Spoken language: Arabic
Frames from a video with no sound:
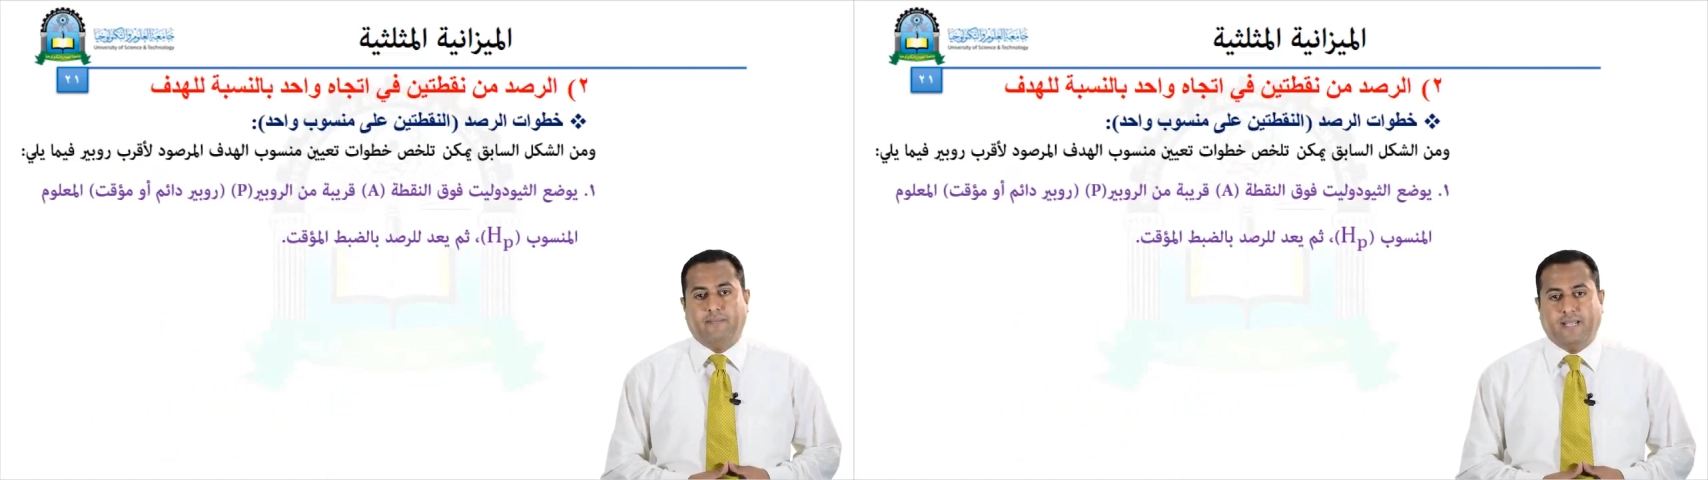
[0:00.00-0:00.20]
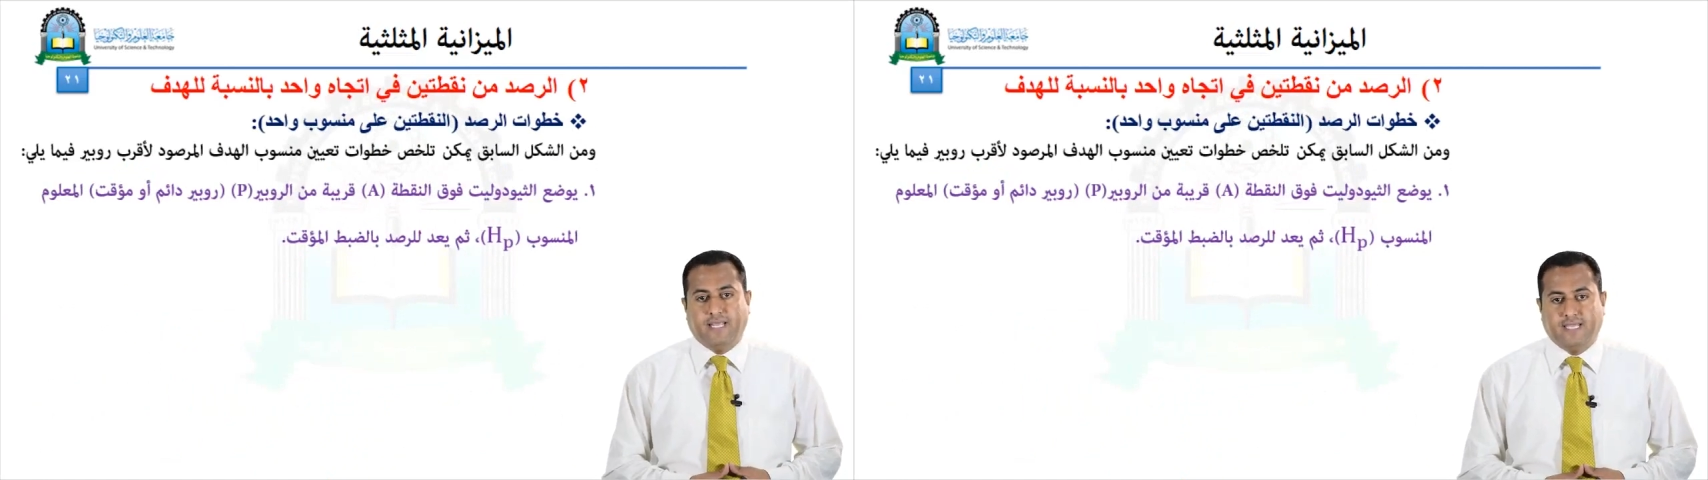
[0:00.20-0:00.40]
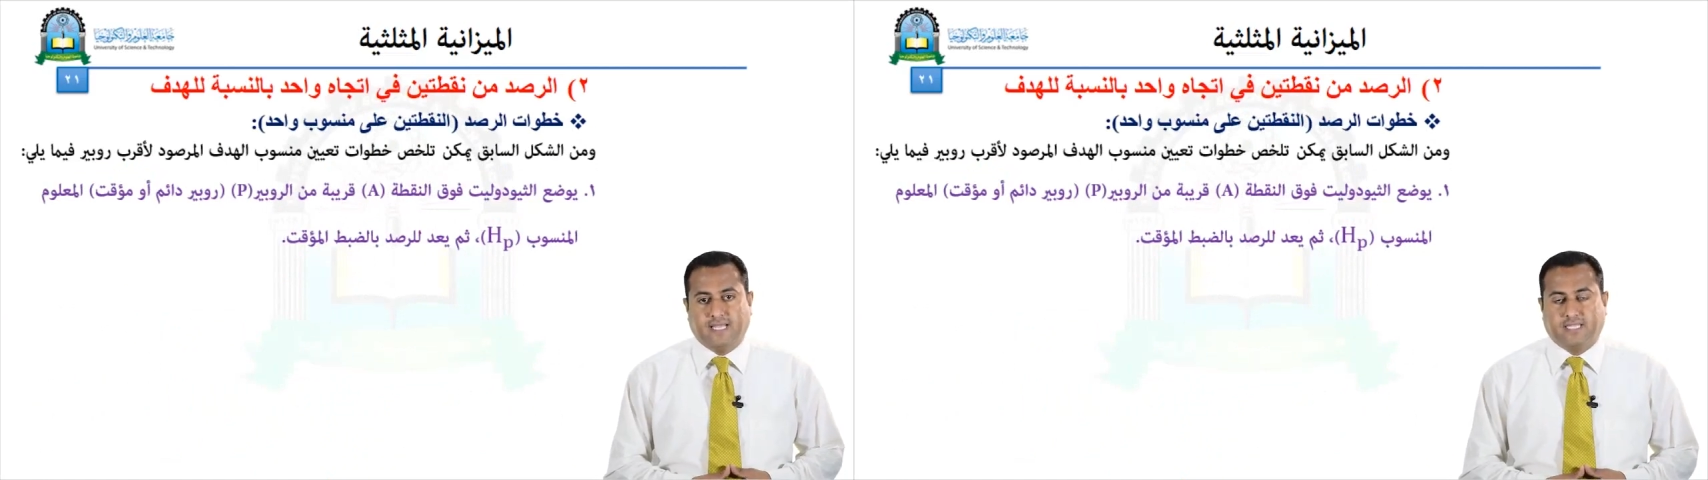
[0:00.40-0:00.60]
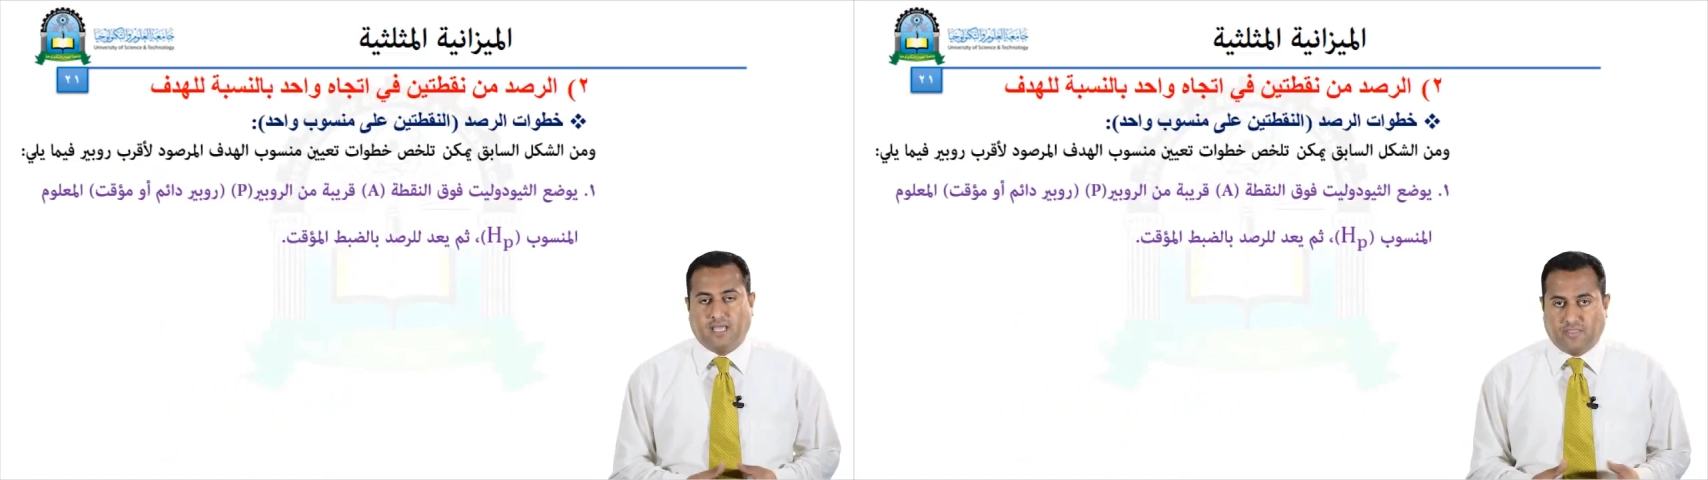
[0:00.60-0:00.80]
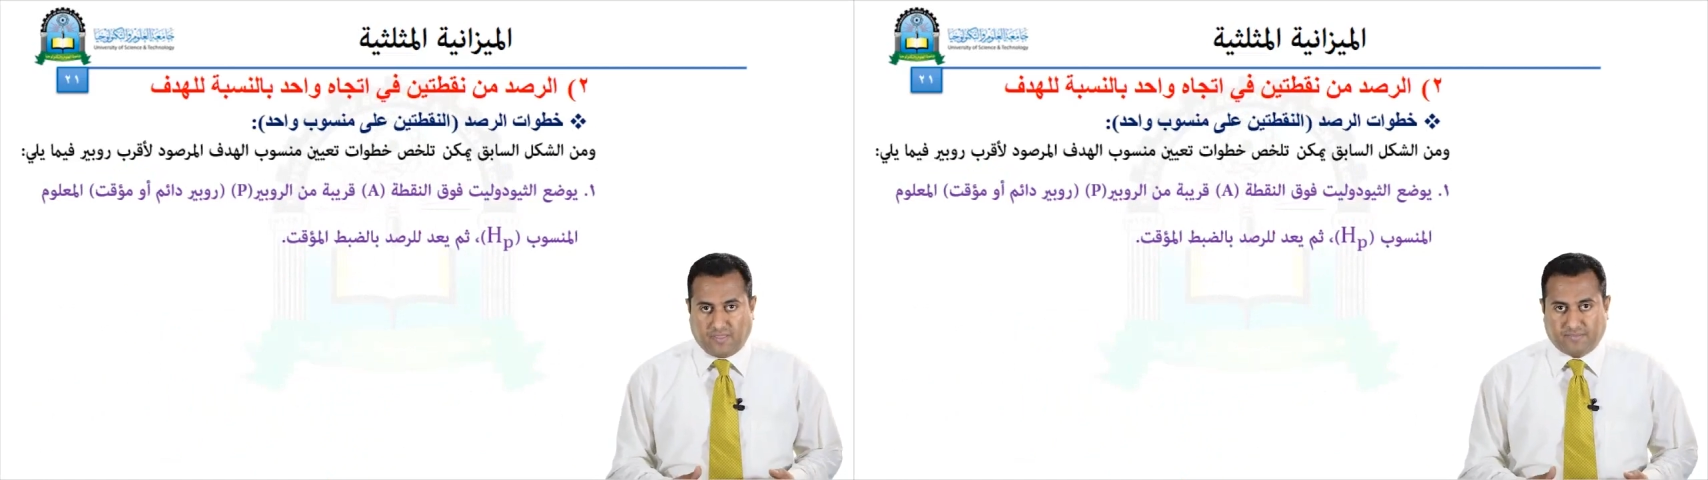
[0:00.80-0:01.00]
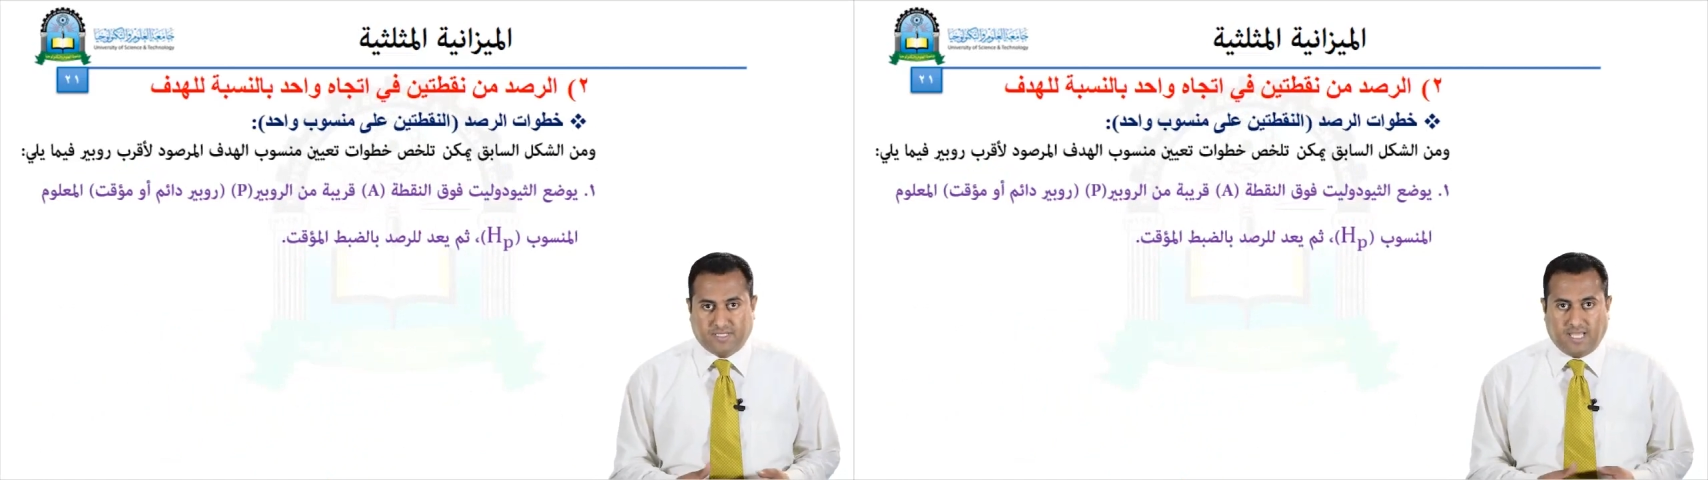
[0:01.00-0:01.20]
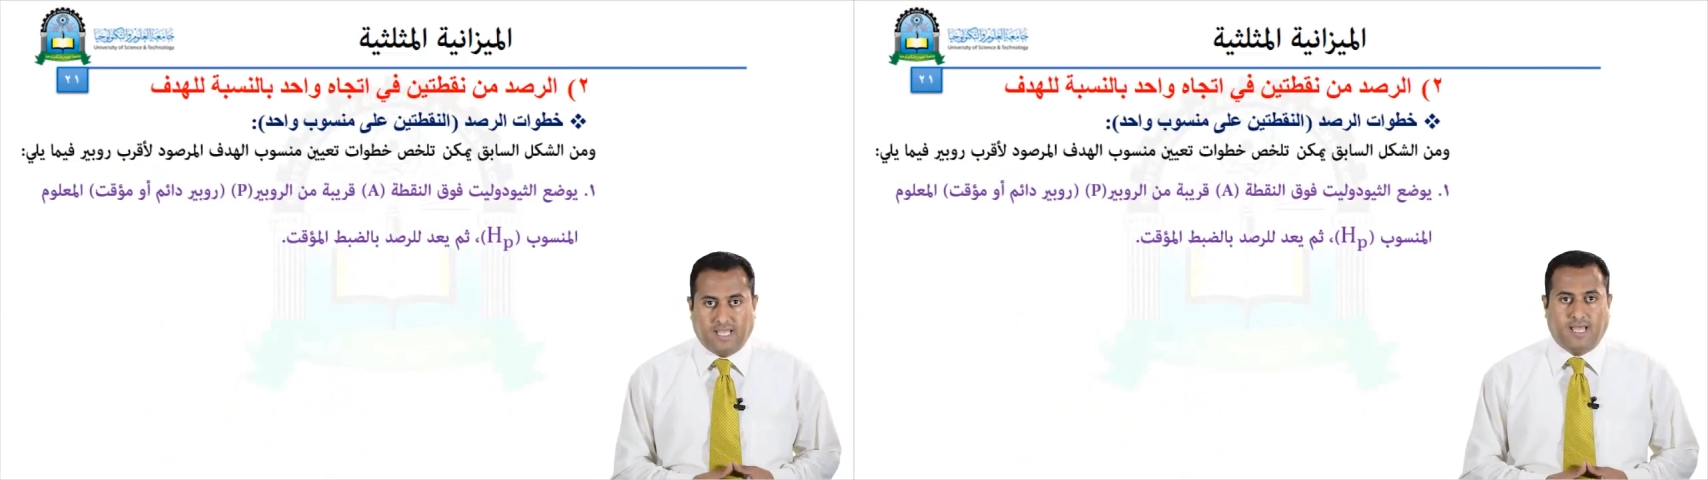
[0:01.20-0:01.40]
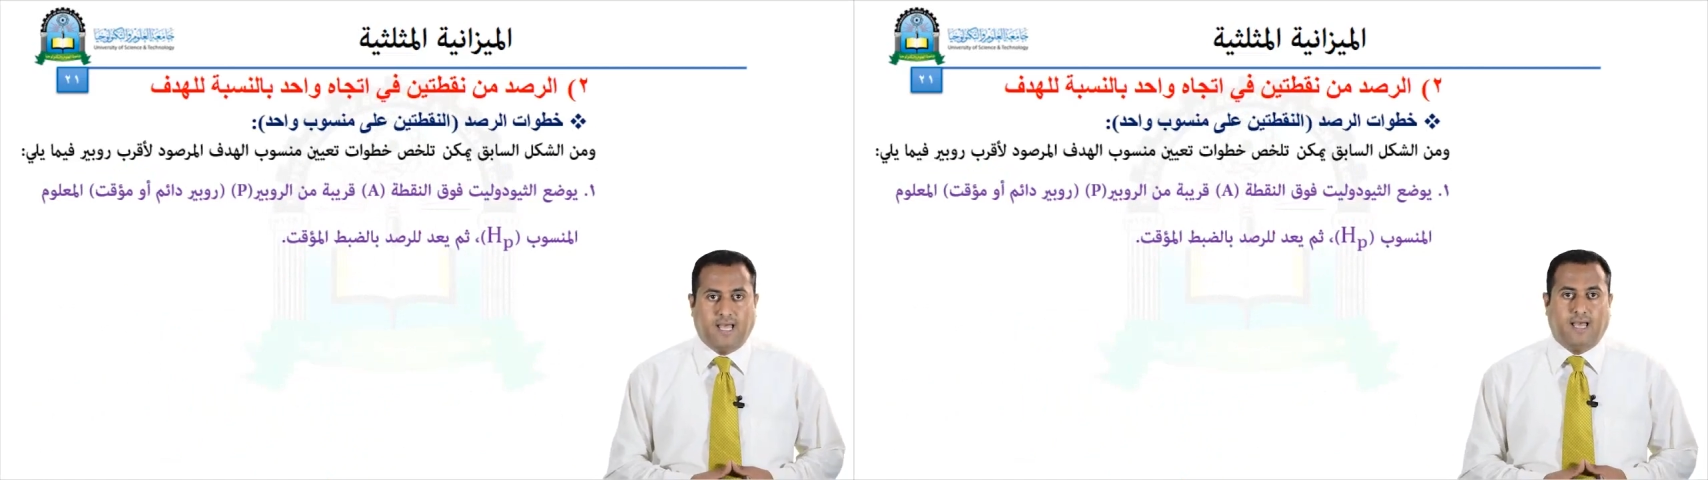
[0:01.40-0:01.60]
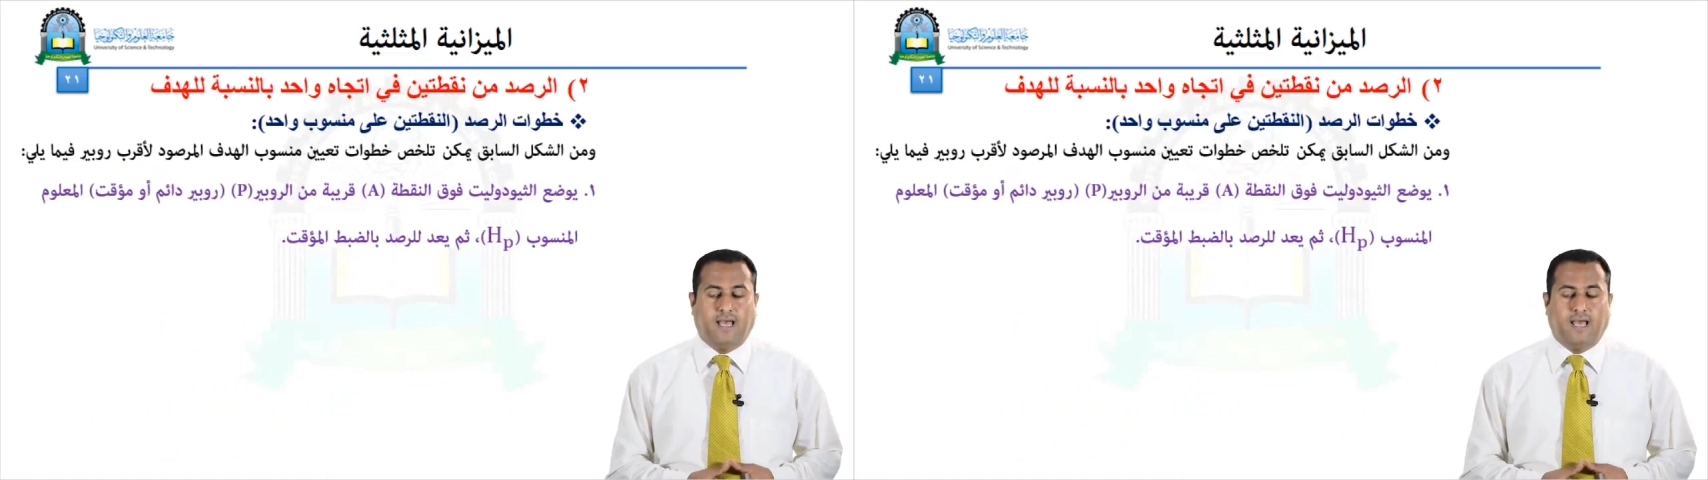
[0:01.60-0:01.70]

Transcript: عملية ضبط